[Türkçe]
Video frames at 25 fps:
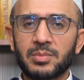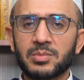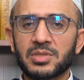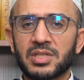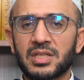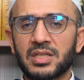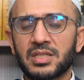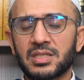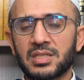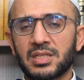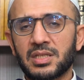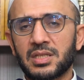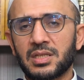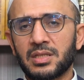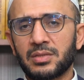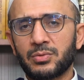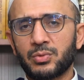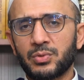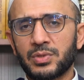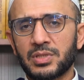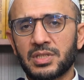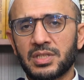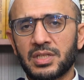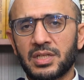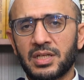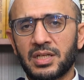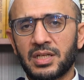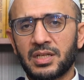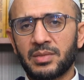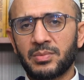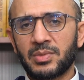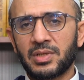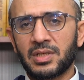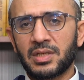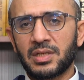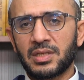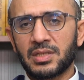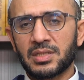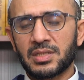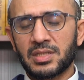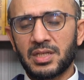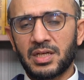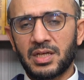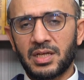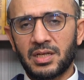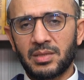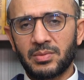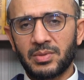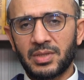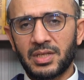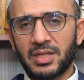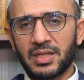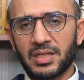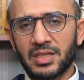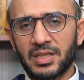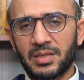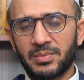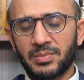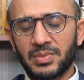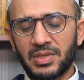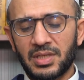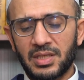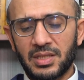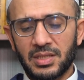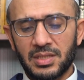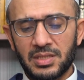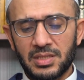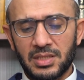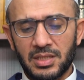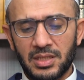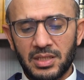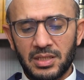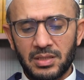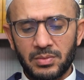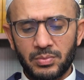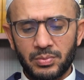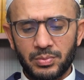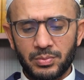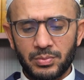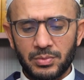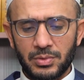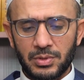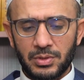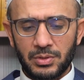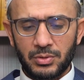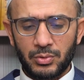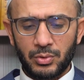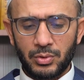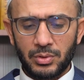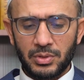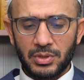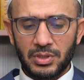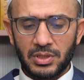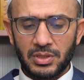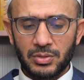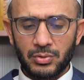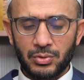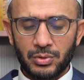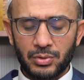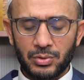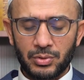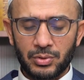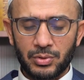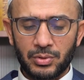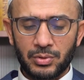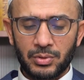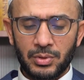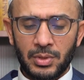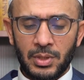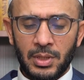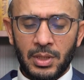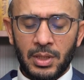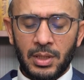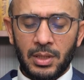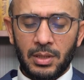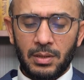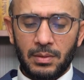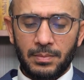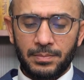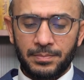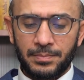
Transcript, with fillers: Efendimiz Aleyhisselatü Vesselam'a sahabilerden bir tanesi gelip diyor ki, soruyor.